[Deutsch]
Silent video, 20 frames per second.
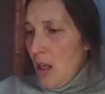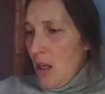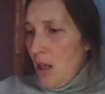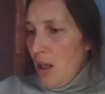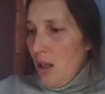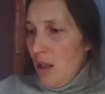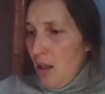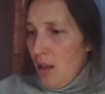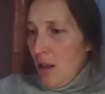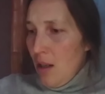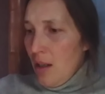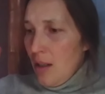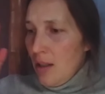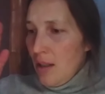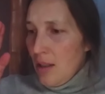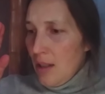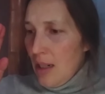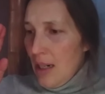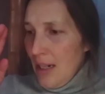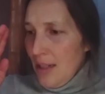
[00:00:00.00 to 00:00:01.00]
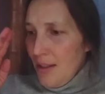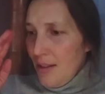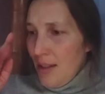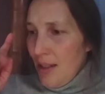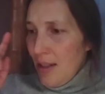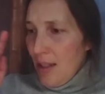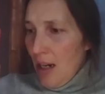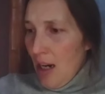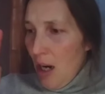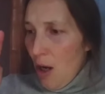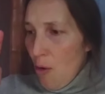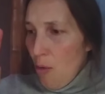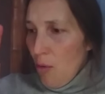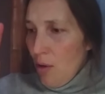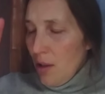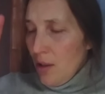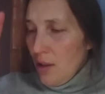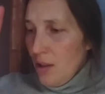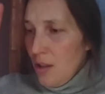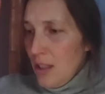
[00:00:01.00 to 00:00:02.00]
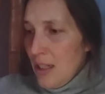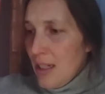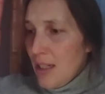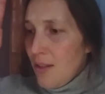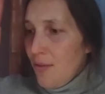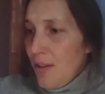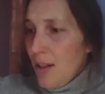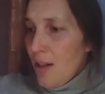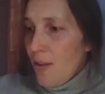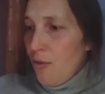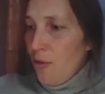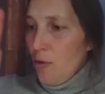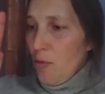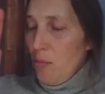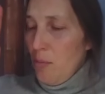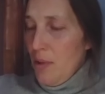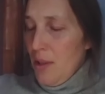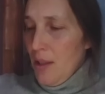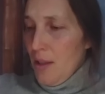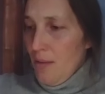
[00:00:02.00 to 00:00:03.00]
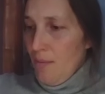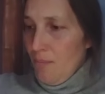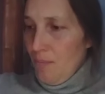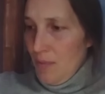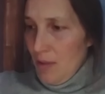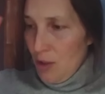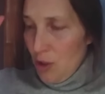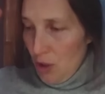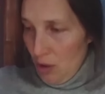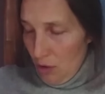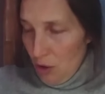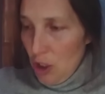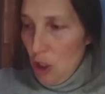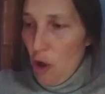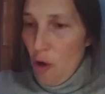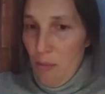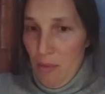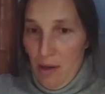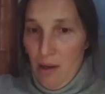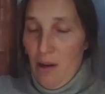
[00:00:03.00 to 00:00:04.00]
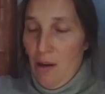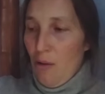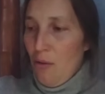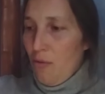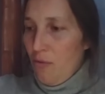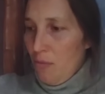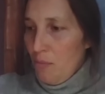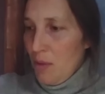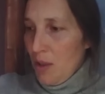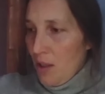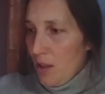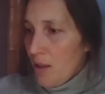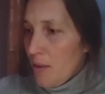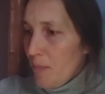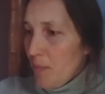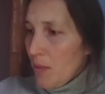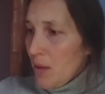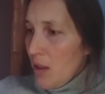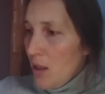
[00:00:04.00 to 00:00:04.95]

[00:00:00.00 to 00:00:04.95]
halte deine Augen nicht weg von mir, schau immer auf mich.